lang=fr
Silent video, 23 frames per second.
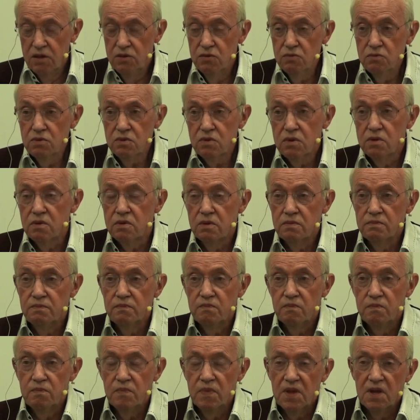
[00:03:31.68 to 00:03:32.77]
Donc, euh,
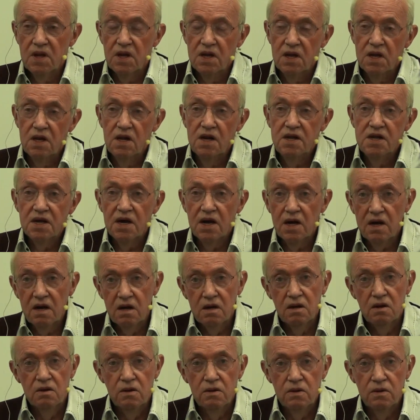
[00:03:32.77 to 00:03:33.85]
il y a
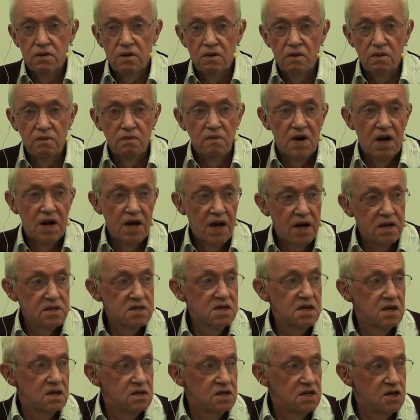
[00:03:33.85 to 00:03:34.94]
euh, là
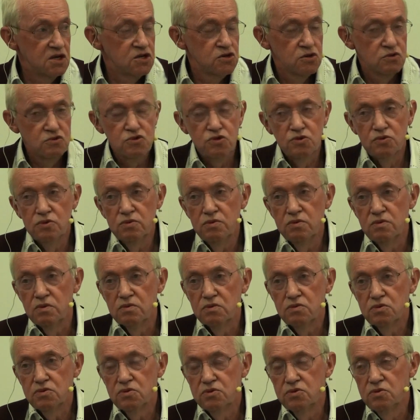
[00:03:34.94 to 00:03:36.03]
des, enjeux
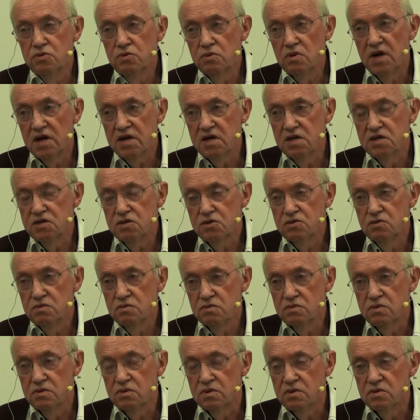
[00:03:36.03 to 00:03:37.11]
sur la
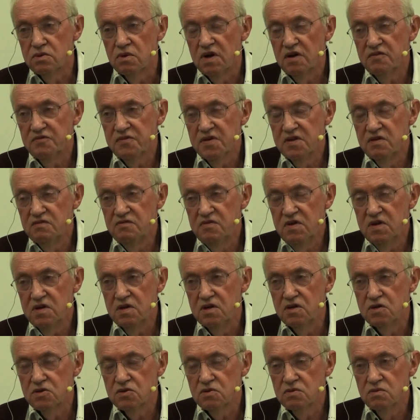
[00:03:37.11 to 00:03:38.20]
question de, la fin de vie
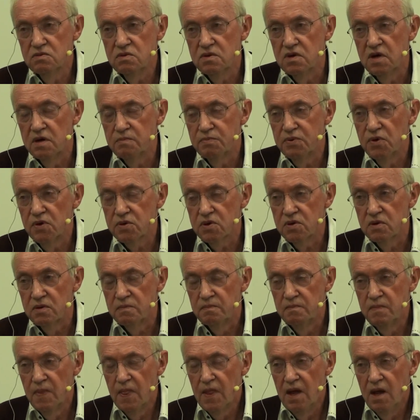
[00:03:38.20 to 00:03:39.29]
qui sont
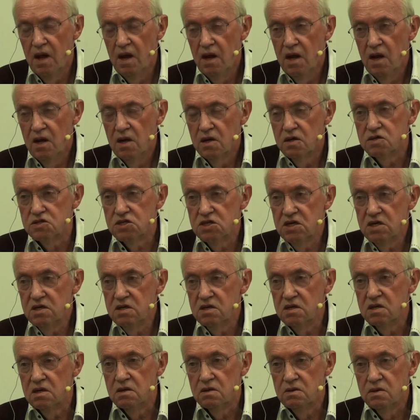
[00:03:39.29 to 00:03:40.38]
importants.
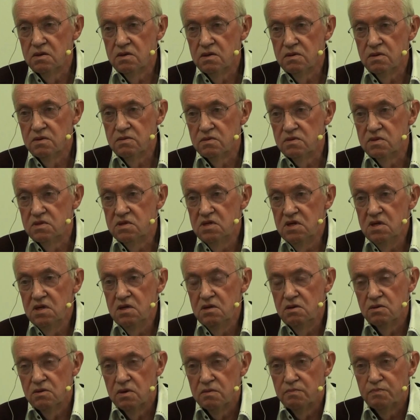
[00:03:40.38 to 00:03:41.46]
J'ai
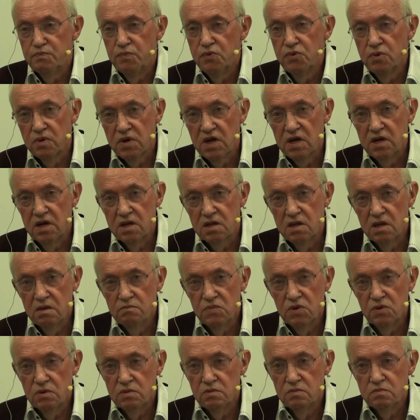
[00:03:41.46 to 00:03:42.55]
dit un peu quel était
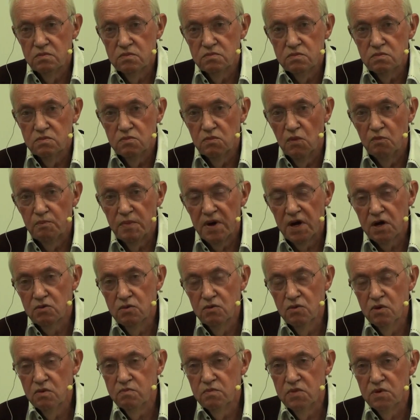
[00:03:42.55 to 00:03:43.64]
mon,
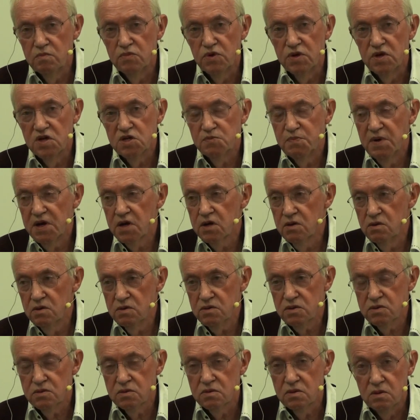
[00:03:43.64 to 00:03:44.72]
parcours, mon
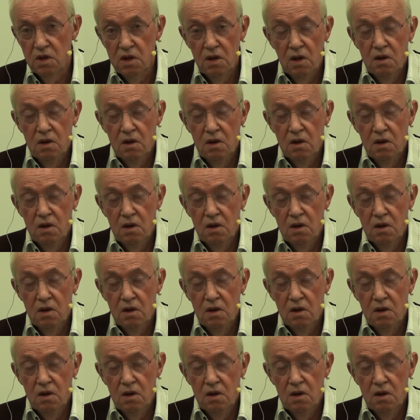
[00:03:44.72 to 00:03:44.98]
expérience.